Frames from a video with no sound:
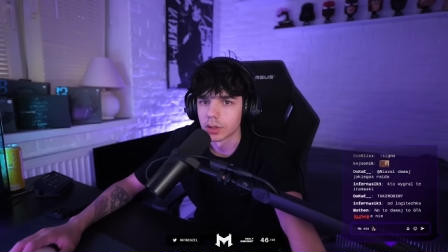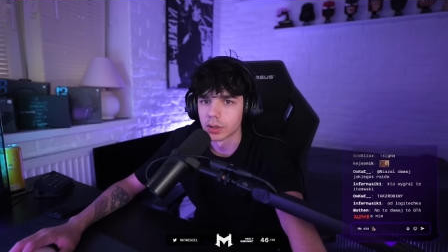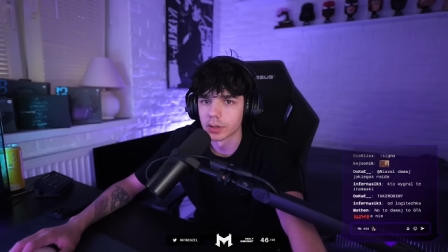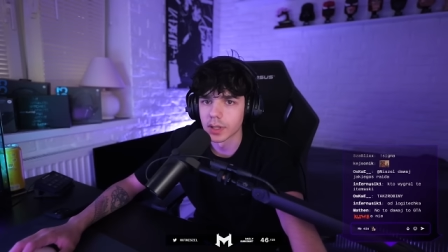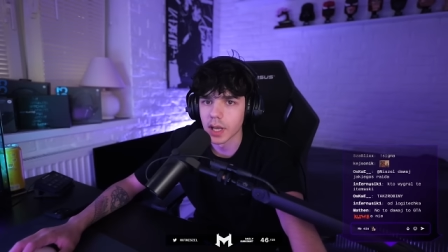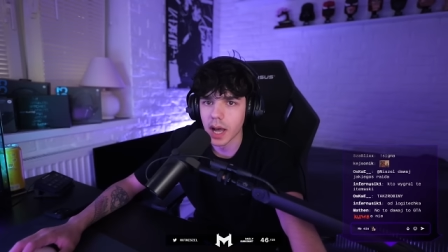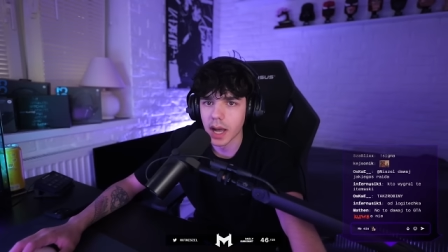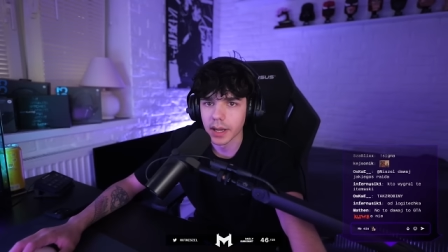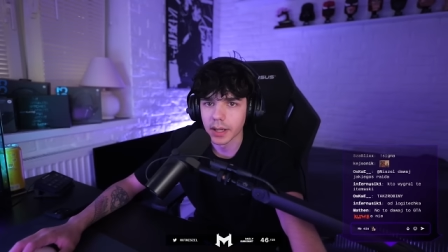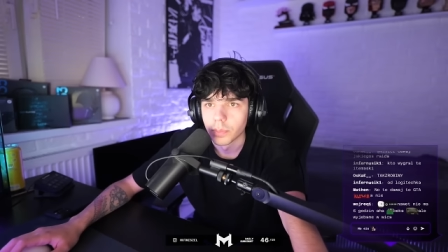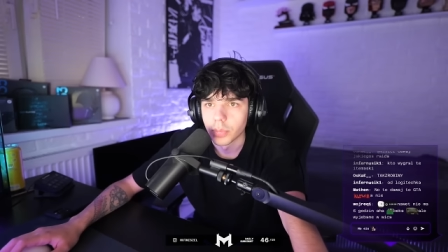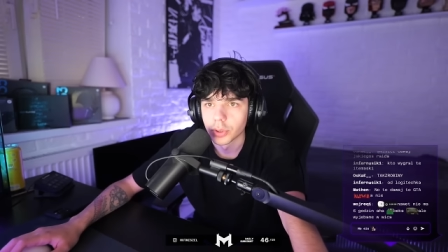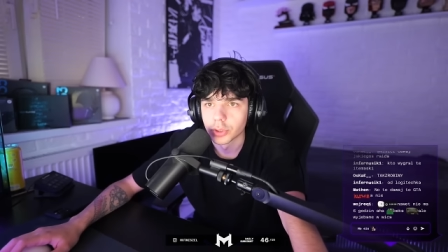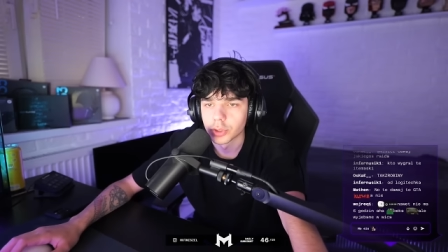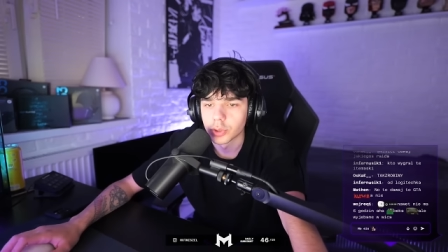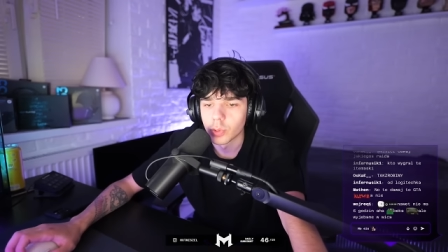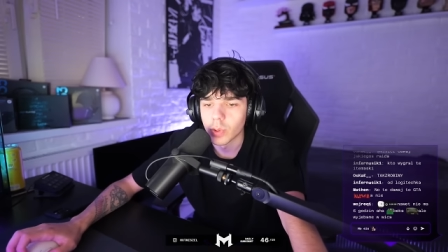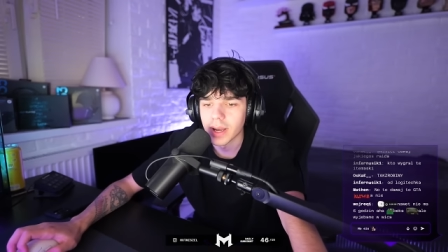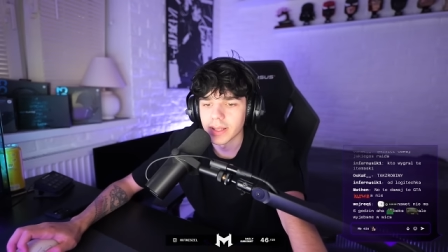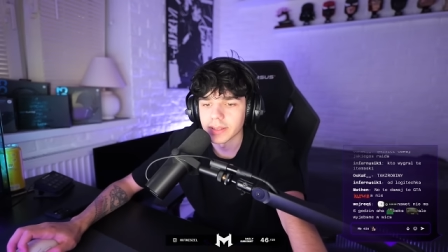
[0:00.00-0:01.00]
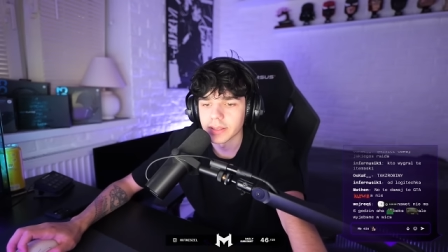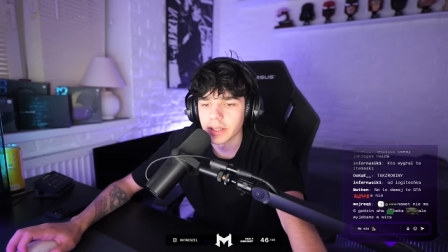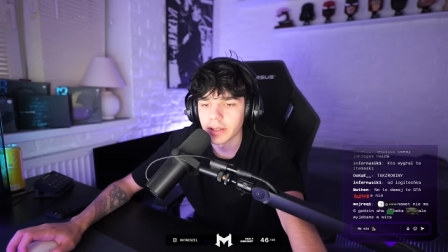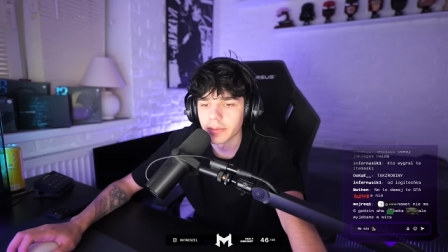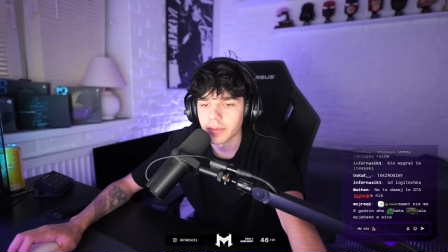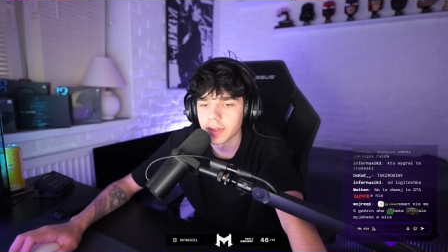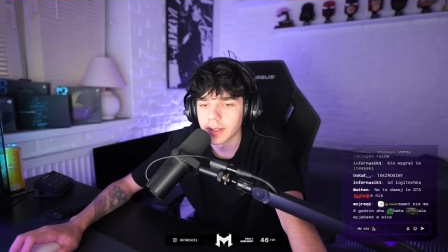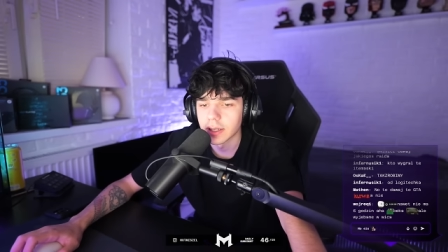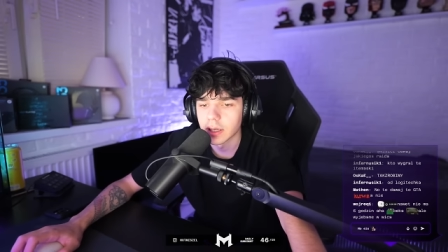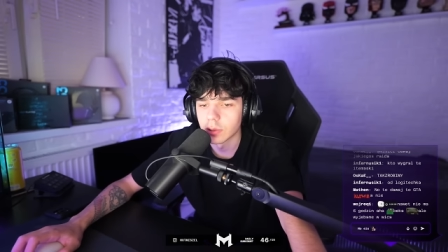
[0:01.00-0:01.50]
To tak, podkładkę
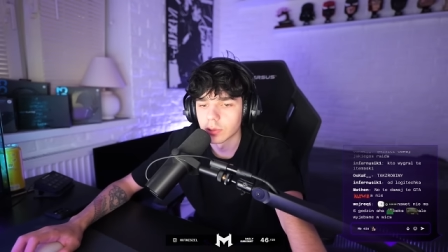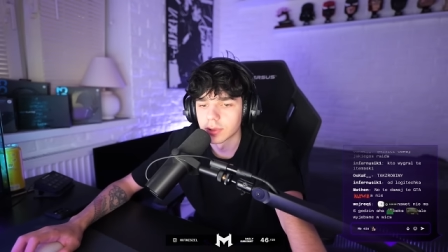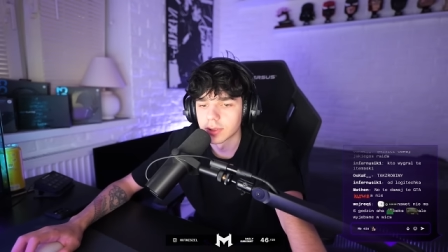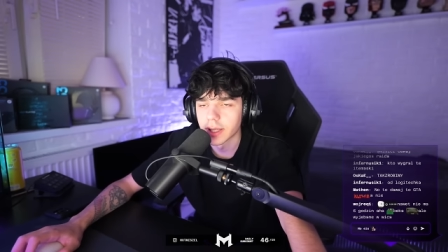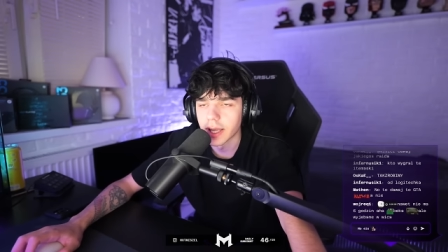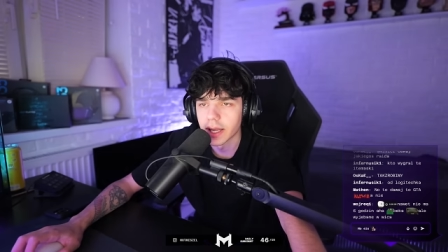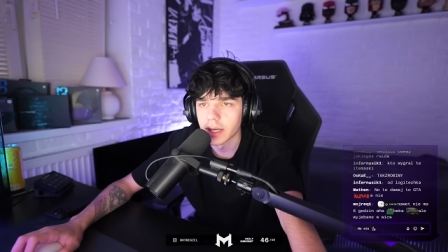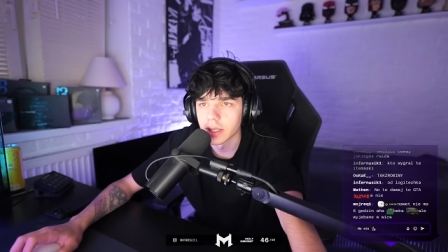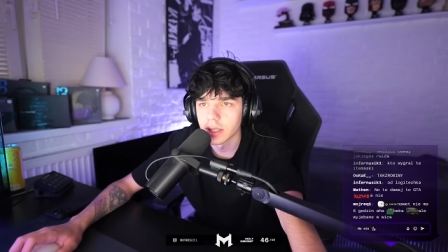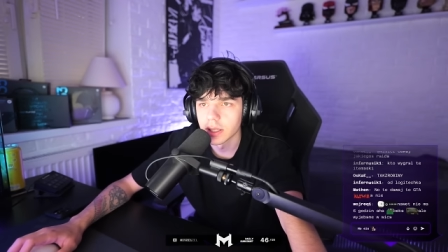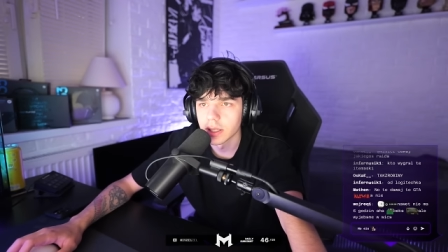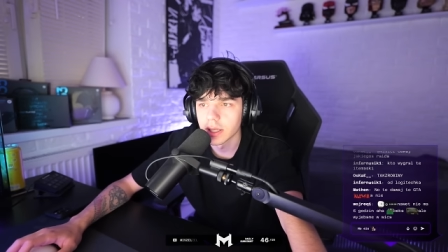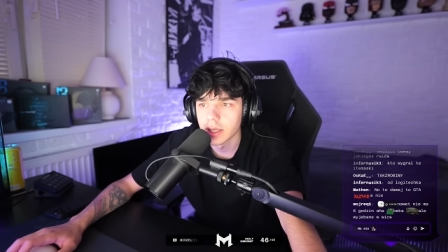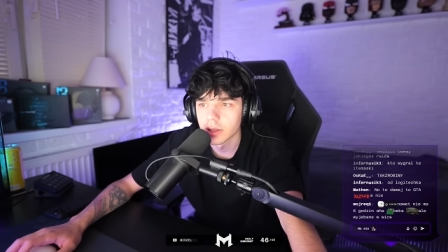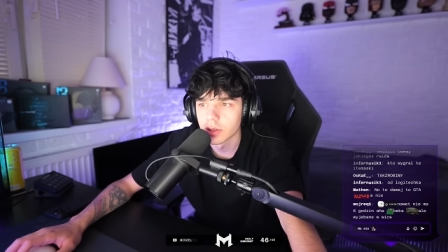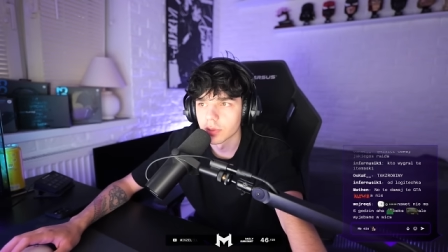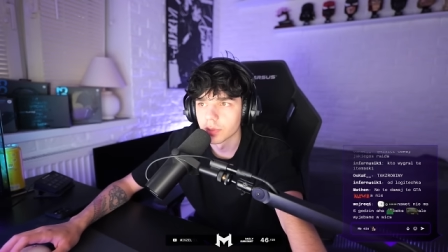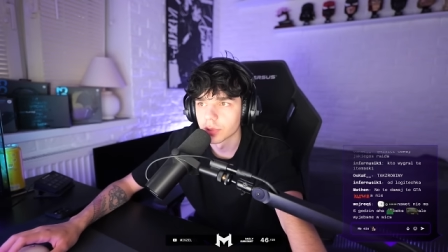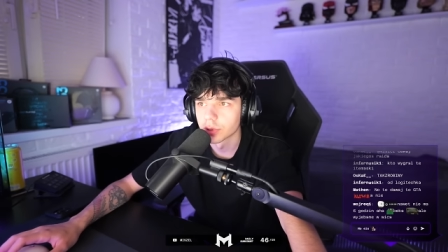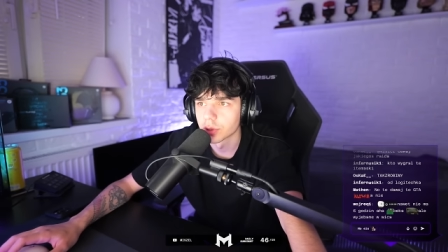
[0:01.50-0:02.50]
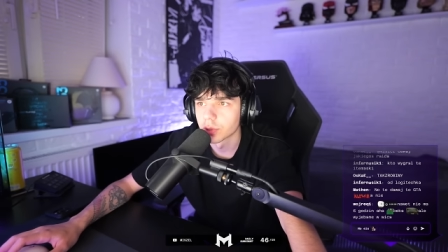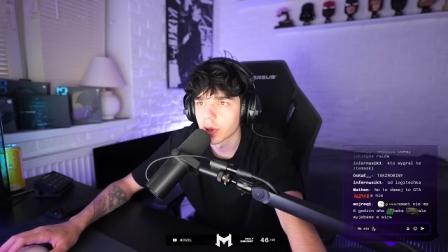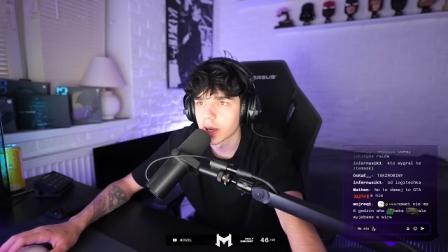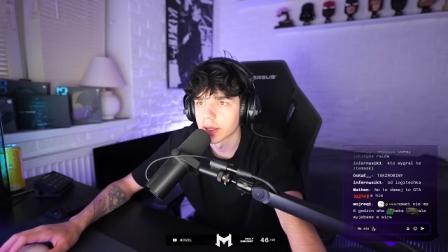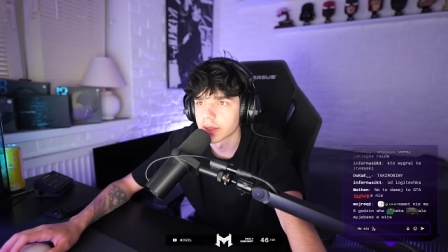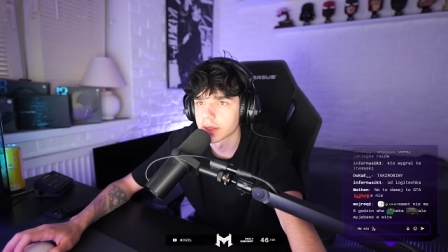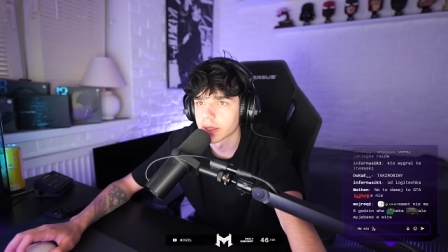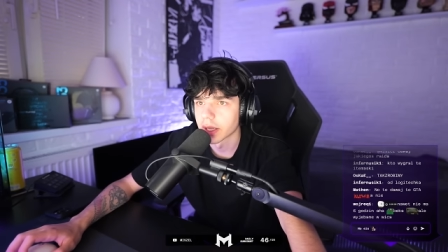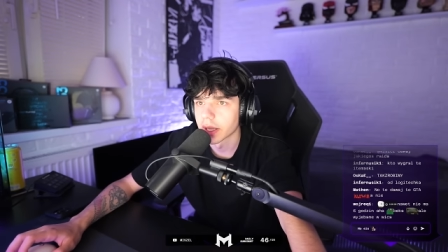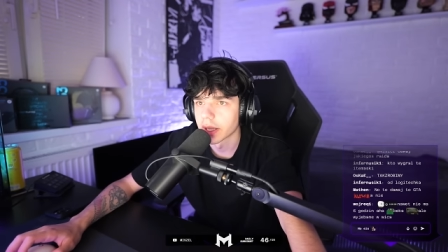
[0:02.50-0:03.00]
wygrał Teli, jedną
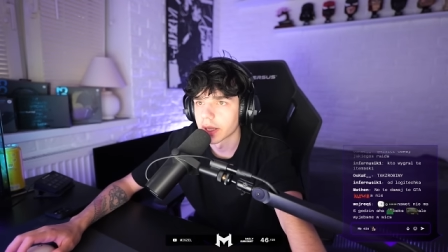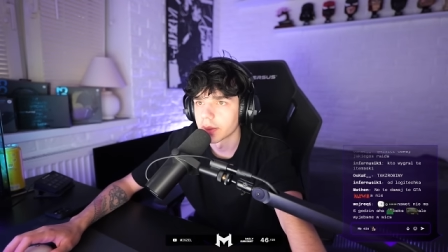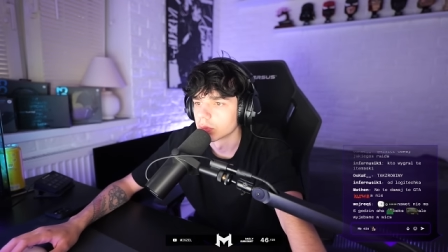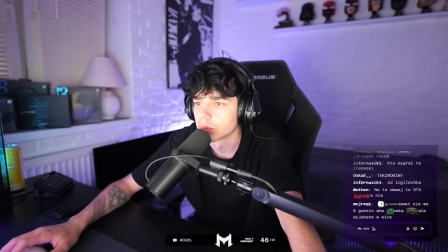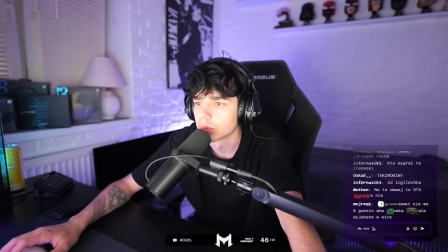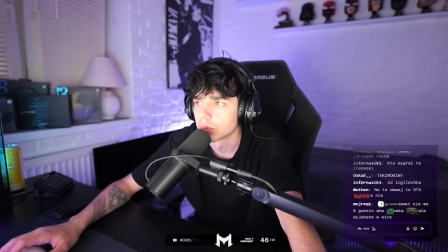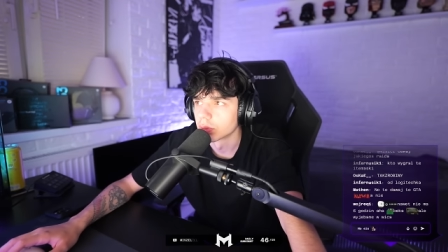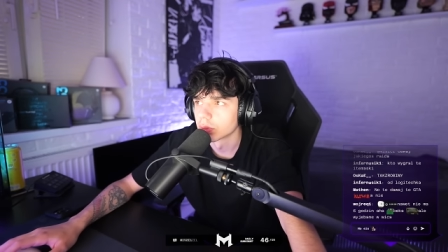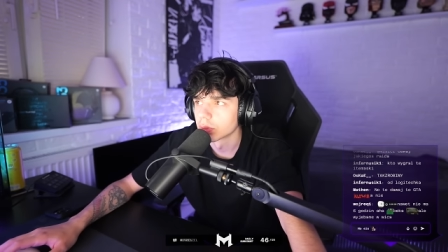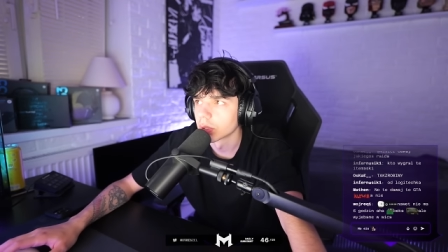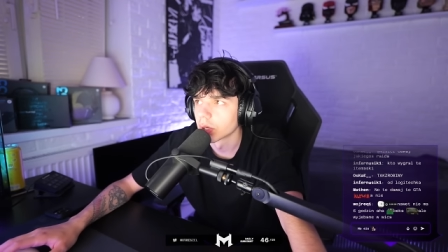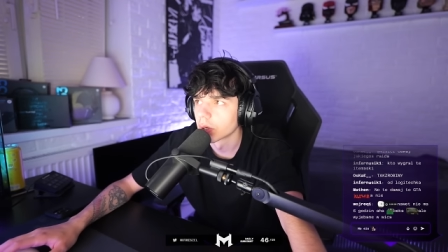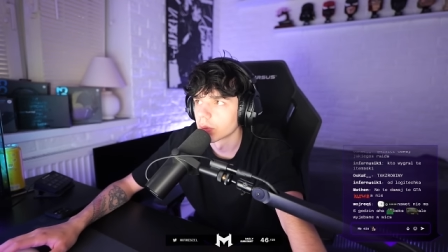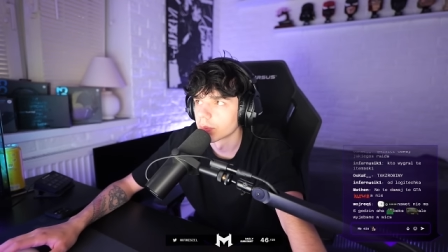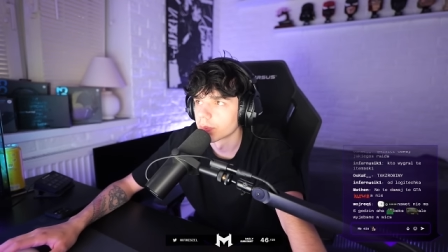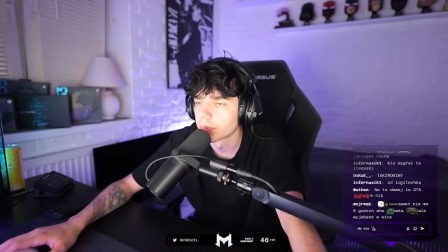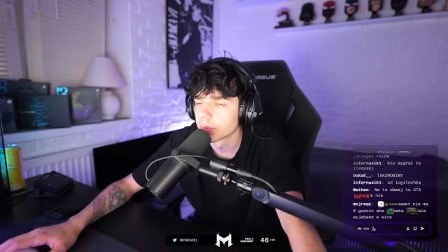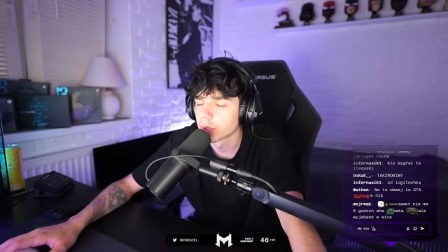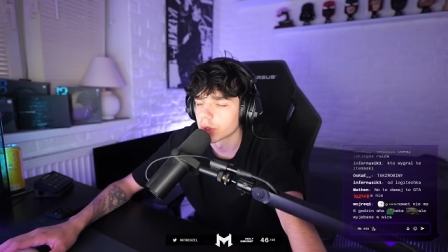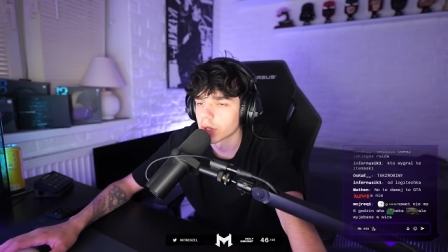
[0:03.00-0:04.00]
podkładkę, drugą,